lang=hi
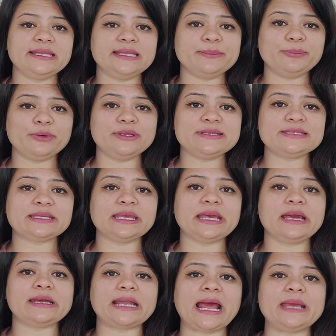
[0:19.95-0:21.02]
दिल्ली पुलिस
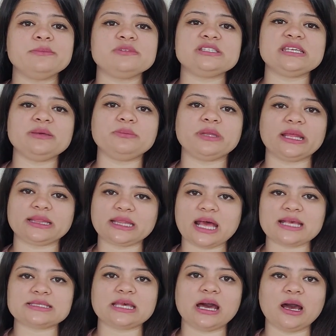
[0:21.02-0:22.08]
की क्राइम टीम ने
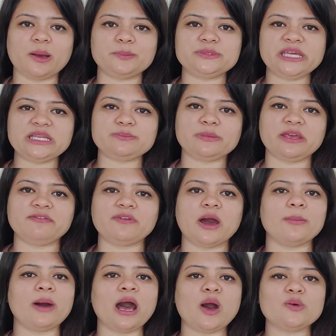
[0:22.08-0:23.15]
ताजा अपडेट में
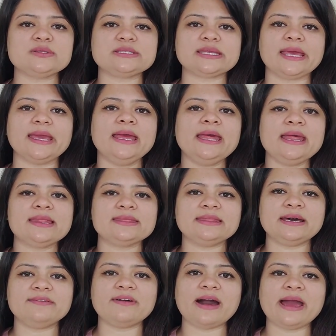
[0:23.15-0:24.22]
फार्म हाउस से
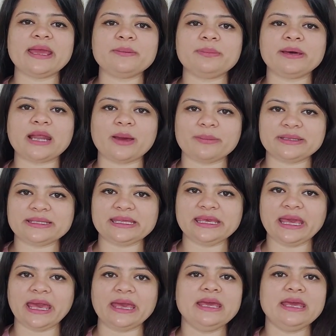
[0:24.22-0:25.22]
दवाएं बरामद की